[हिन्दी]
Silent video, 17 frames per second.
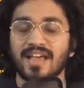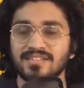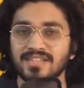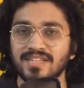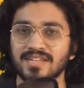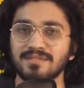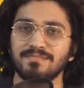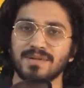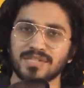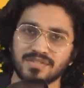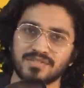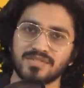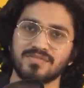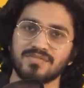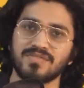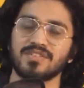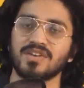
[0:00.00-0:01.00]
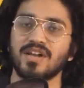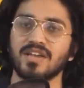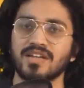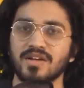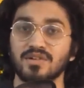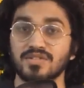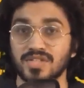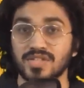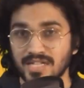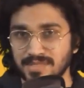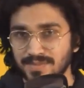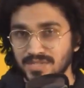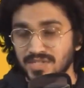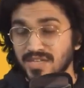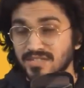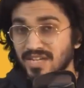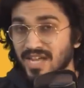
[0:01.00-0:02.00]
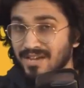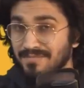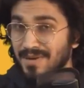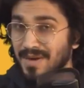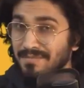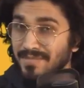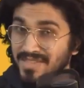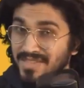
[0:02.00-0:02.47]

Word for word: ऐसे हैं पच्चीस छब्बीस साल के और चालीस पचास लाख पर